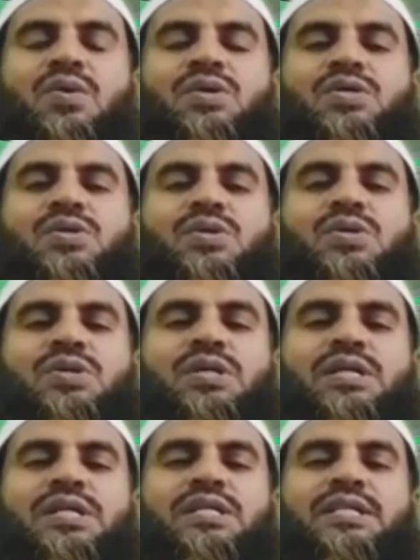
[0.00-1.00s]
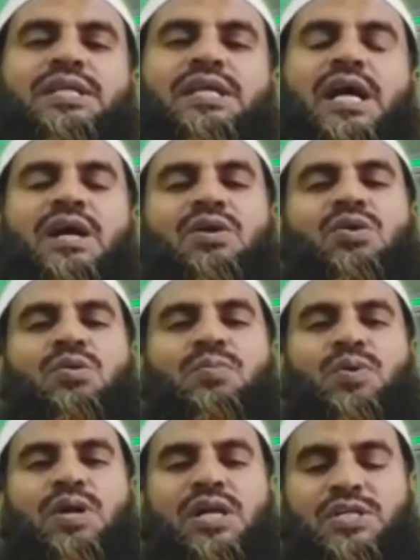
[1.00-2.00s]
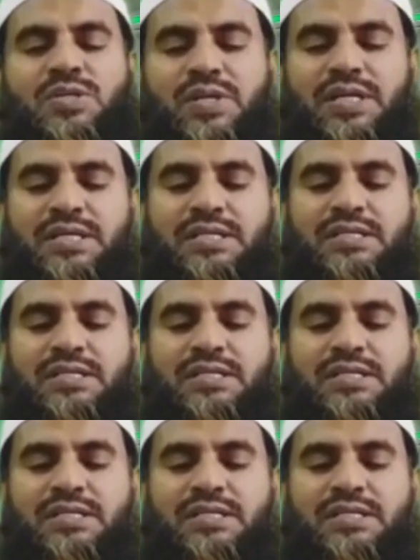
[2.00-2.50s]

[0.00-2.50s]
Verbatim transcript: অংশ নিতে আগ্রহ প্রকাশ করেন